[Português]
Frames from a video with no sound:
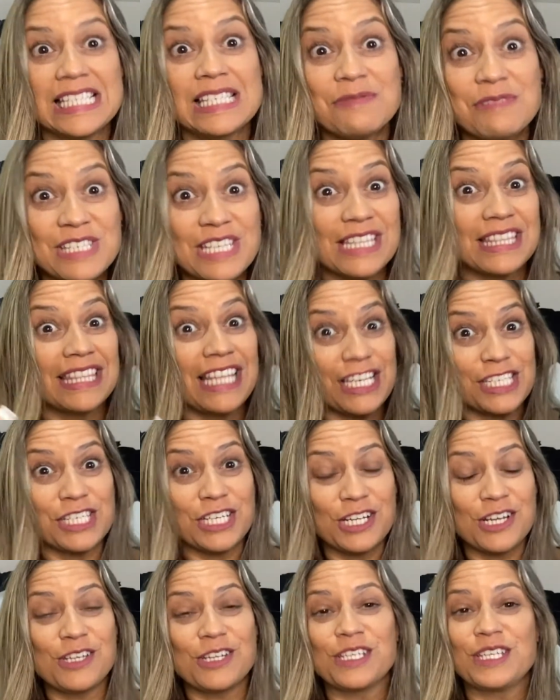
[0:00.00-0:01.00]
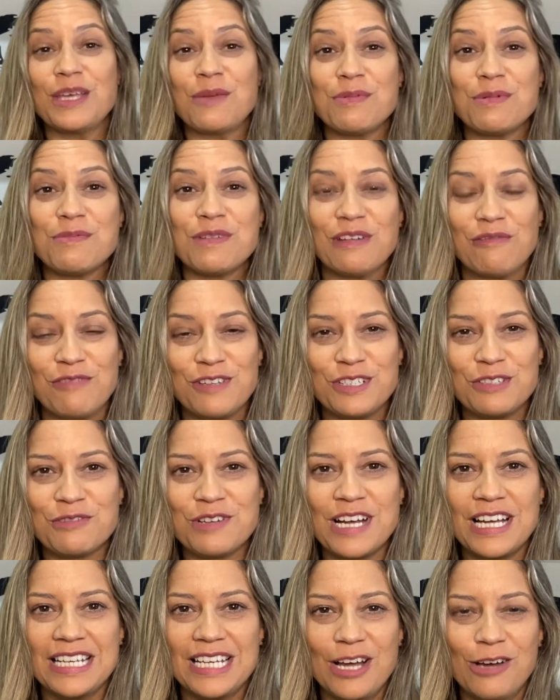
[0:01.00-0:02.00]
Se você está chegando aqui a primeira vez no
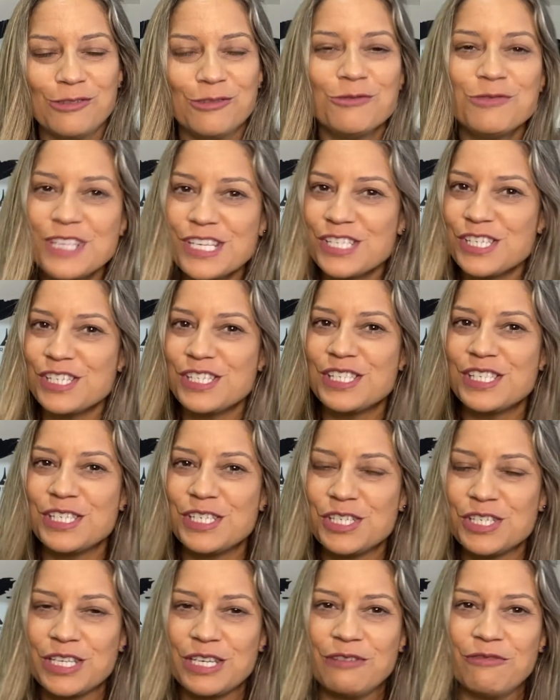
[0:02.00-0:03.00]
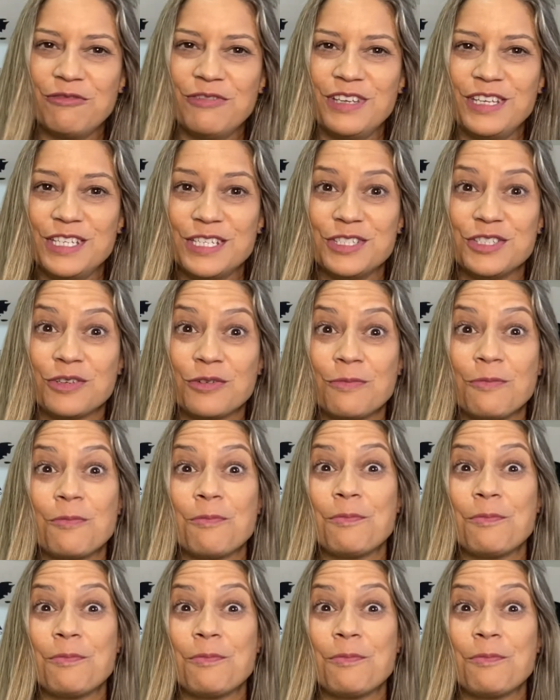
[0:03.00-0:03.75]
canal, não deixa de se inscrever, de